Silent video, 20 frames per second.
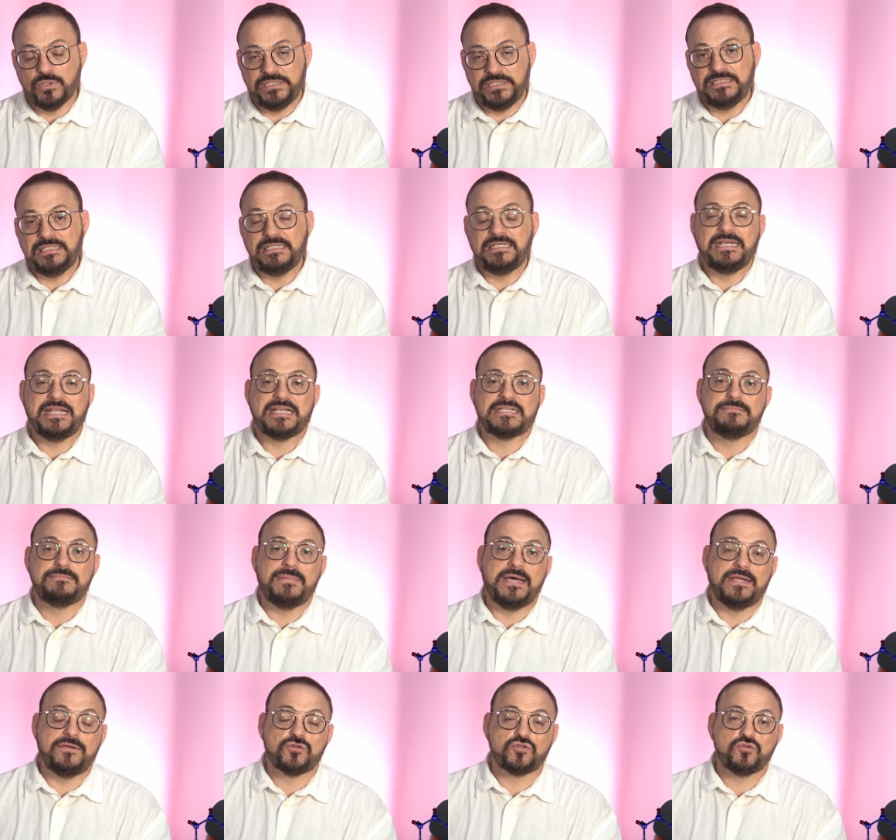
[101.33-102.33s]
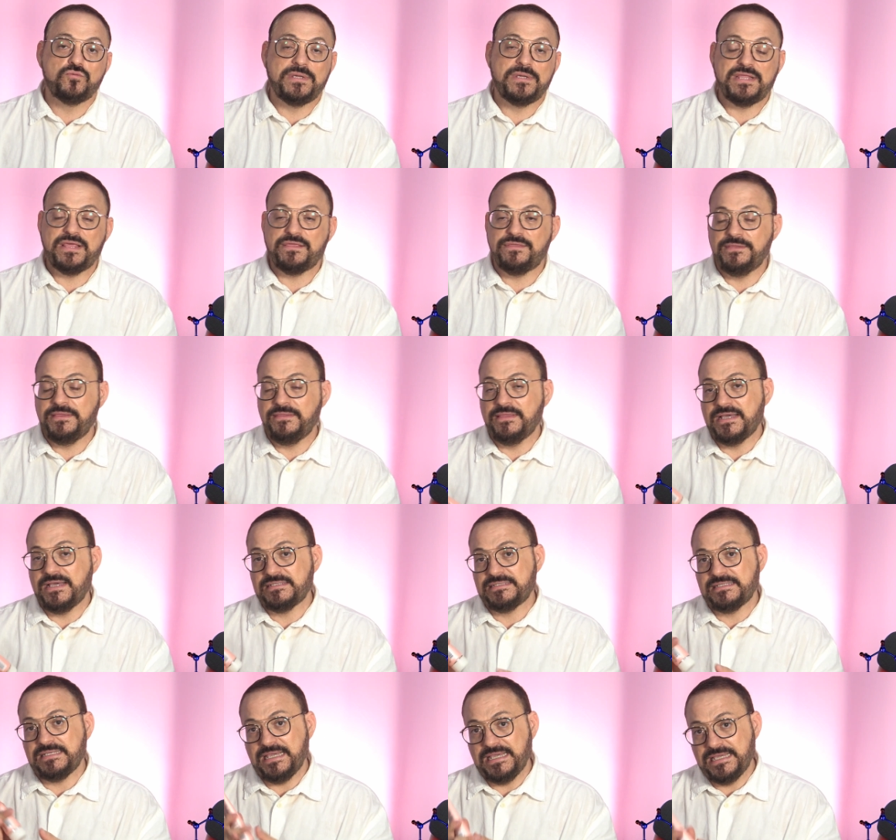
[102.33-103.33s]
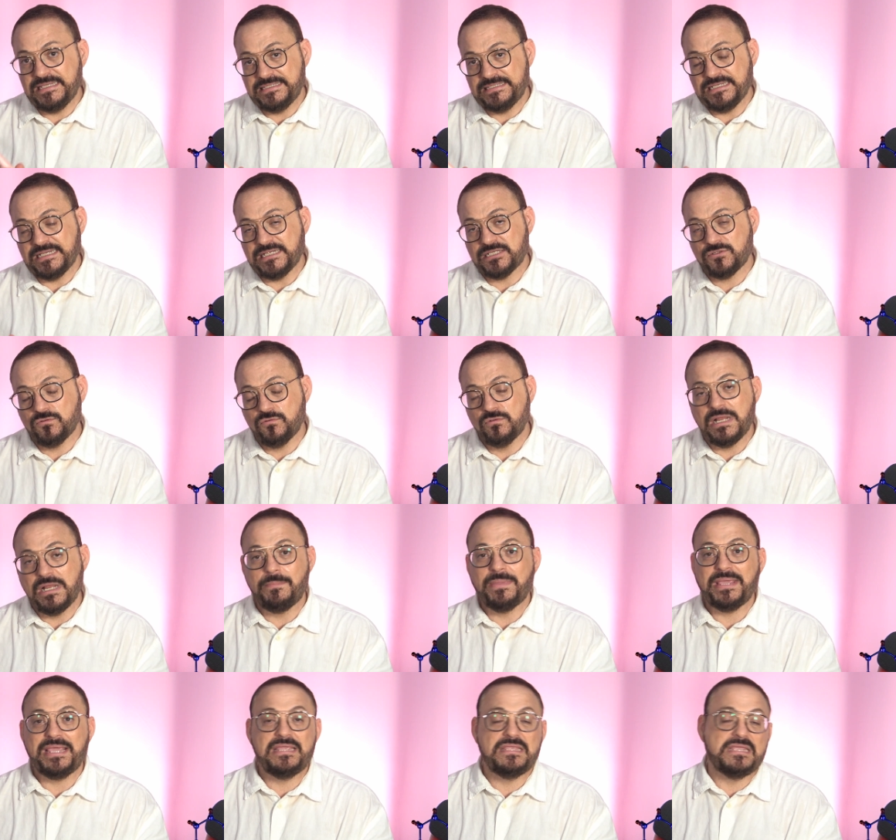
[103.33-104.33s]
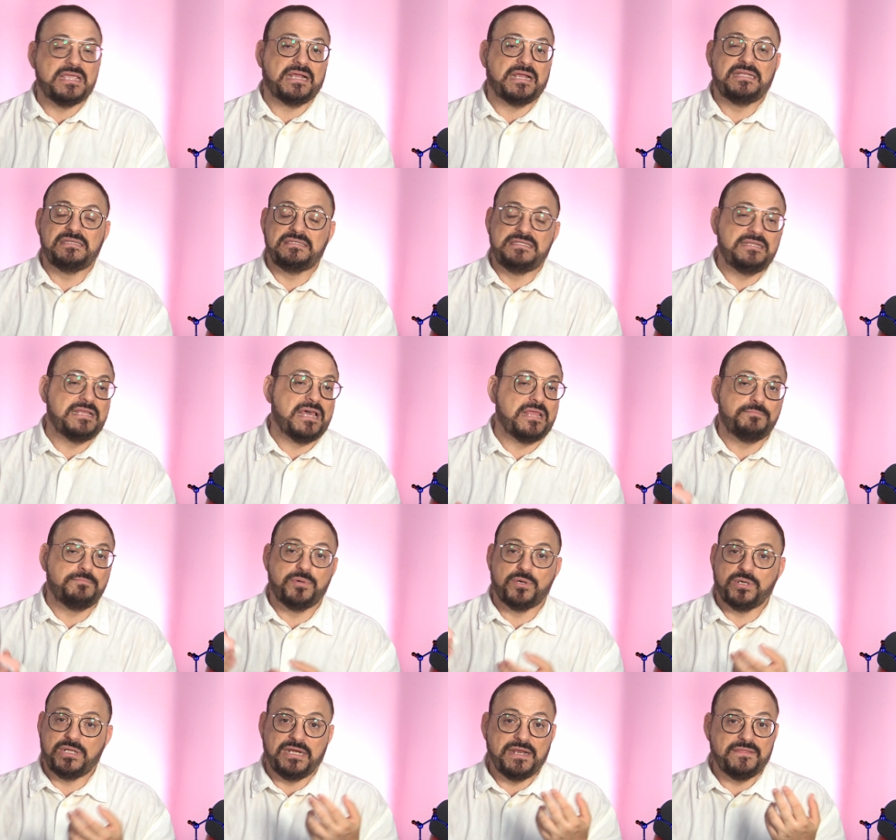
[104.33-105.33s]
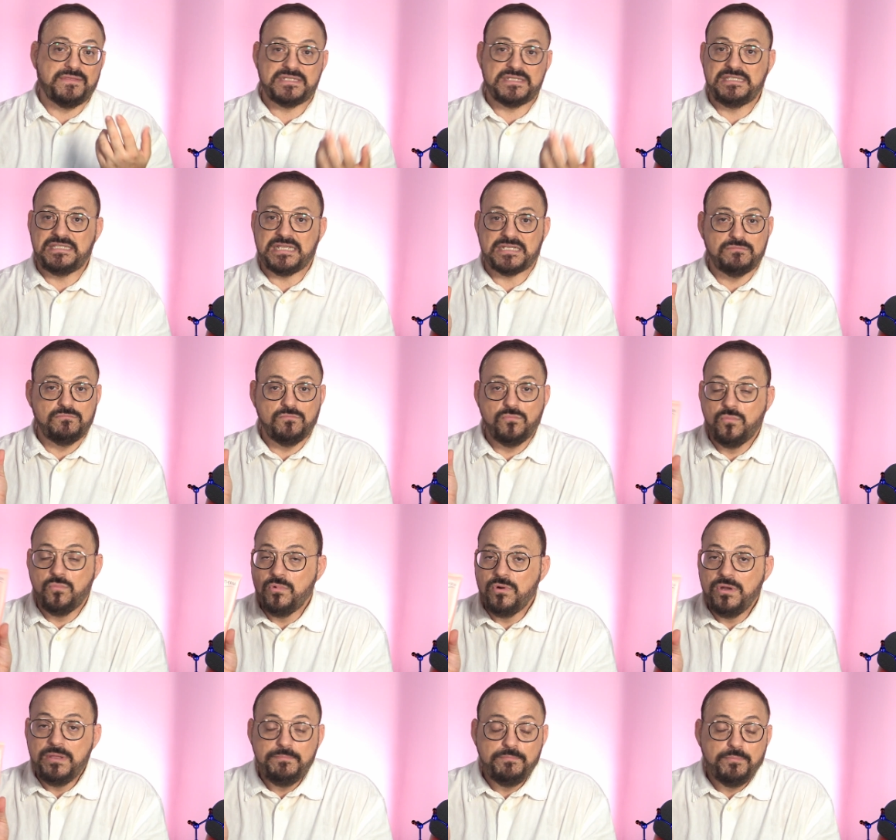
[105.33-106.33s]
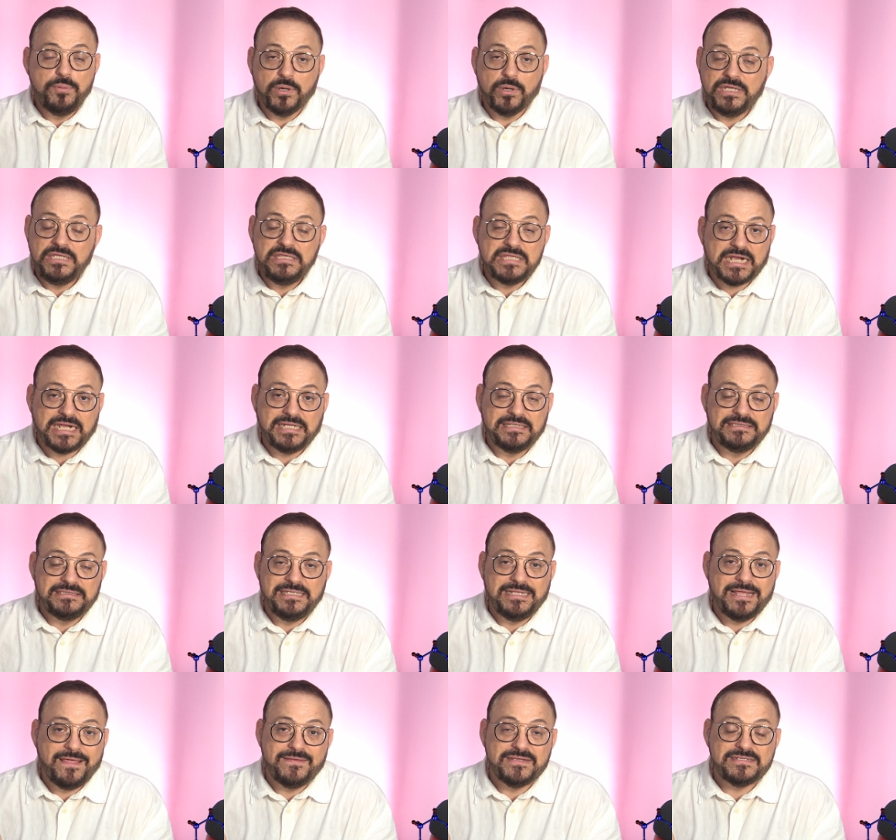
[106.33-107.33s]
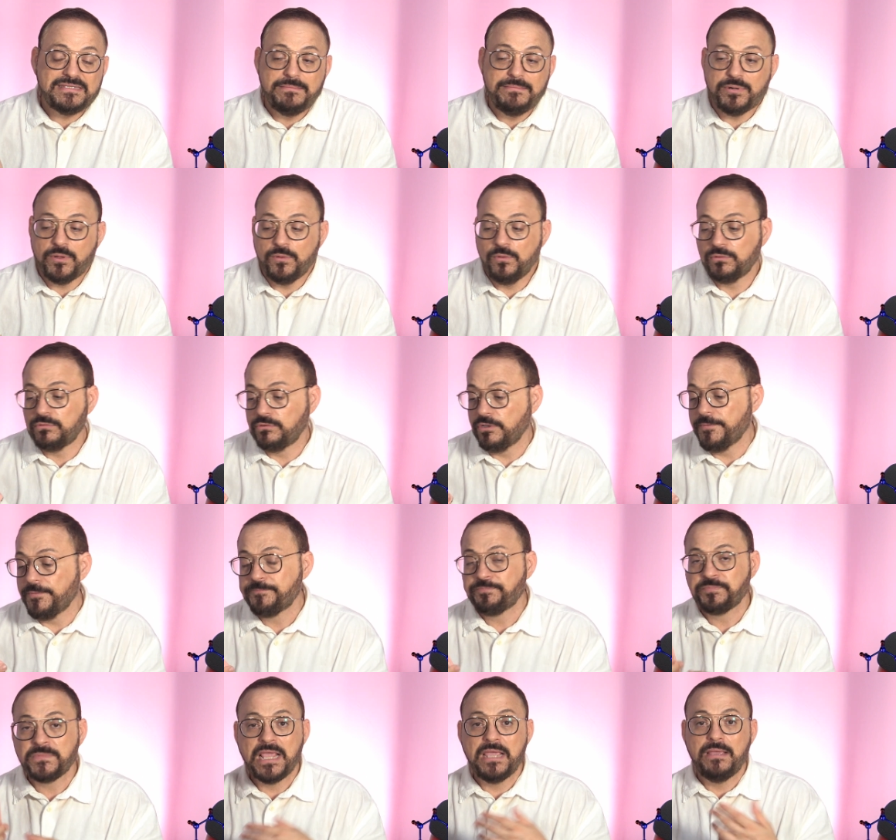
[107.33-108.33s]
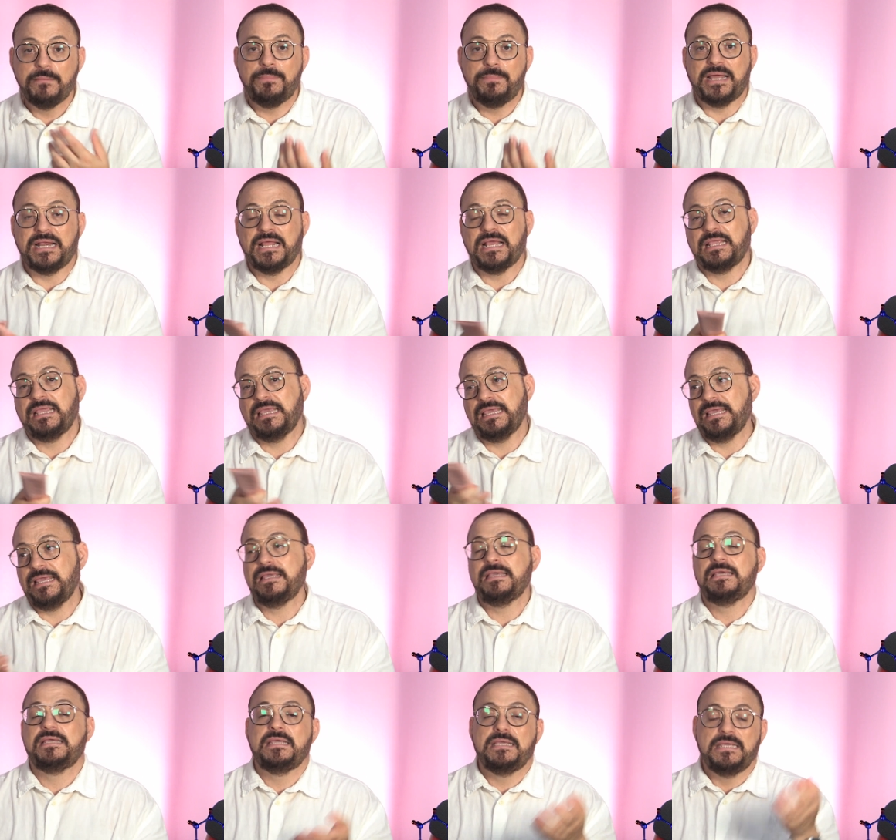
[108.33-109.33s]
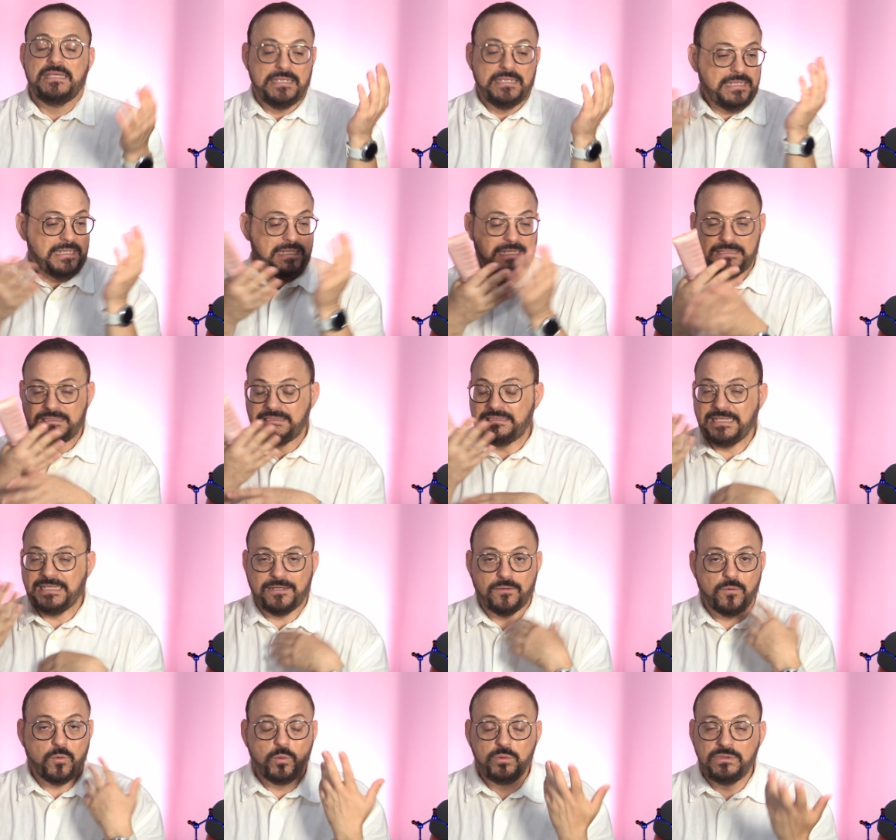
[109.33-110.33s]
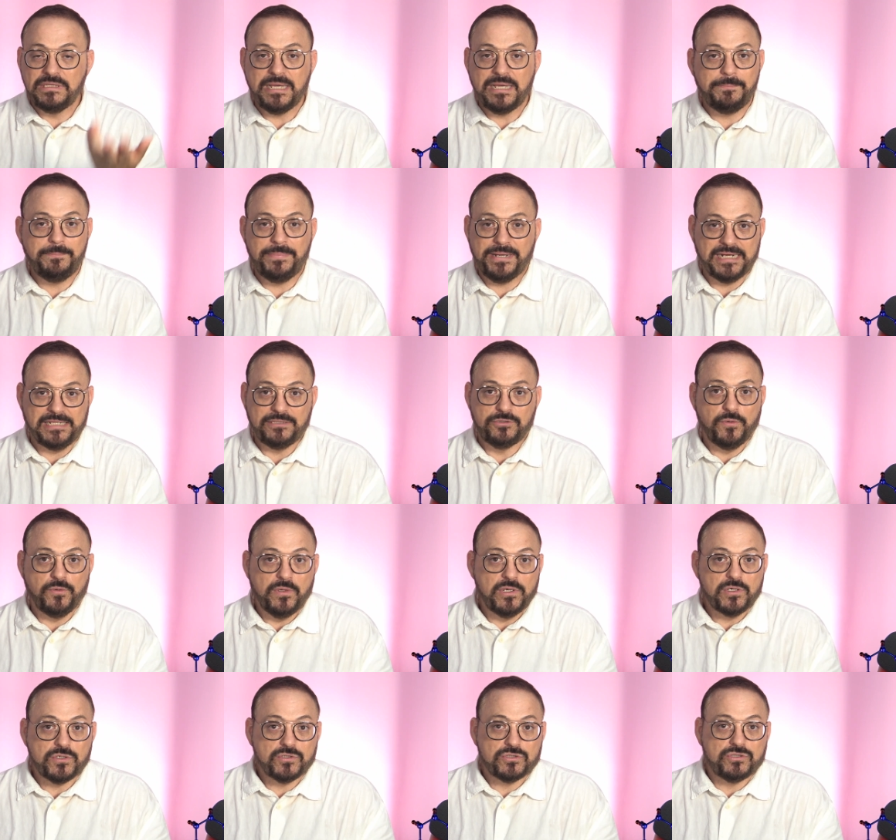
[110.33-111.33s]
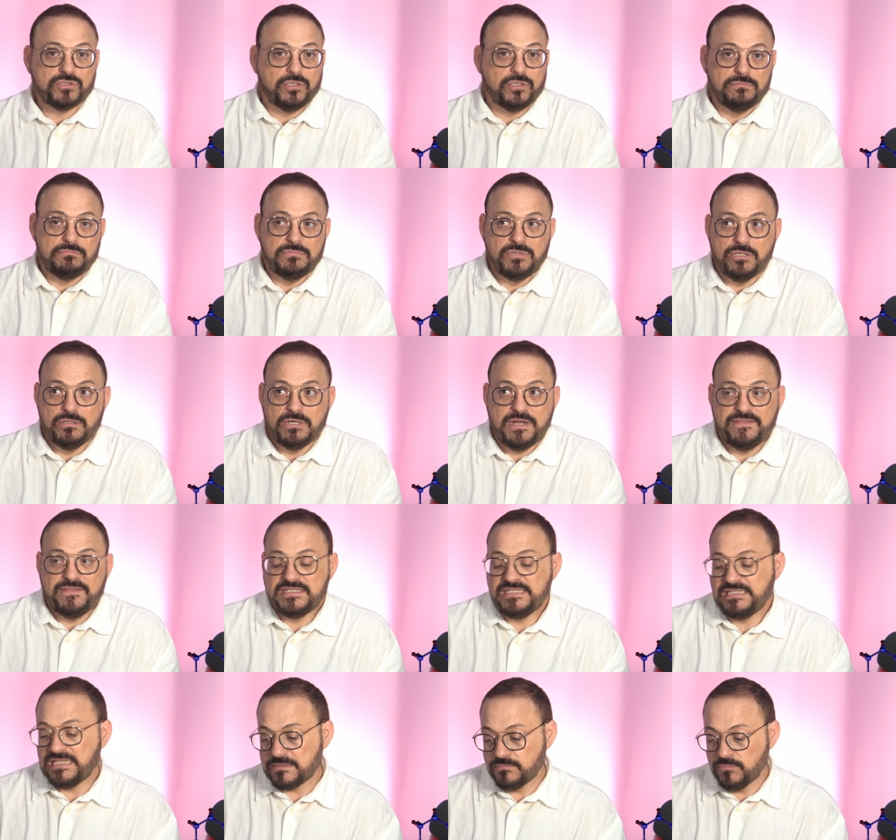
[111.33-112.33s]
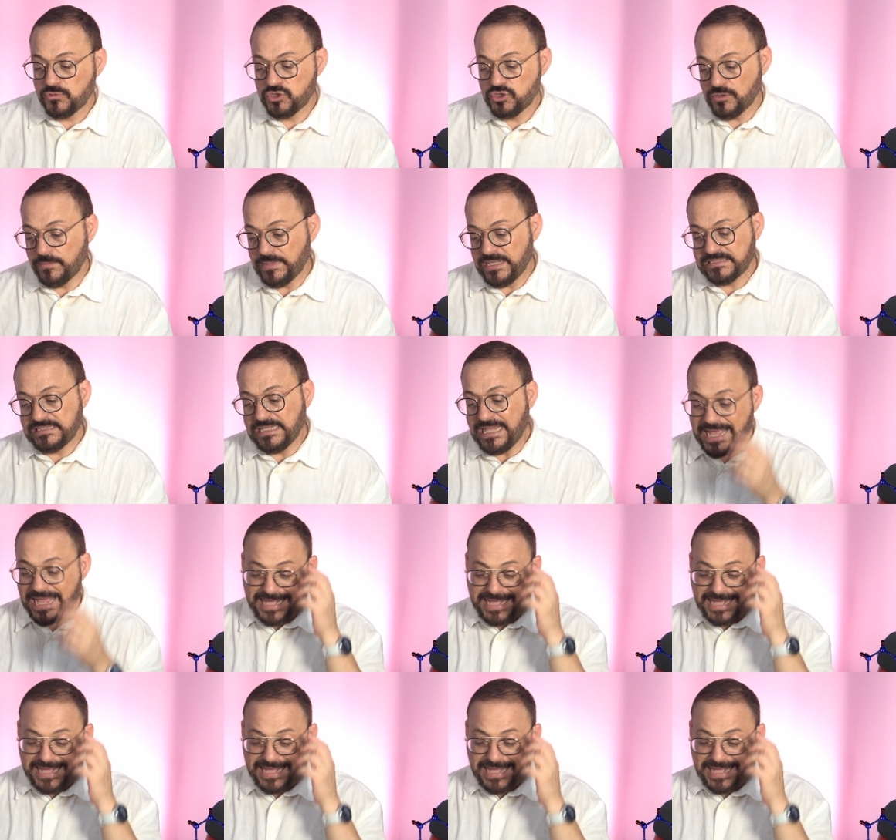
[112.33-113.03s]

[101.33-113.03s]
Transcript: poquitín las manos humedecidas, echas una pequeña cantidad porque necesitas muy poquita cantidad de este producto para que eh, te cunda para todo el rostro. No necesitas mucho más.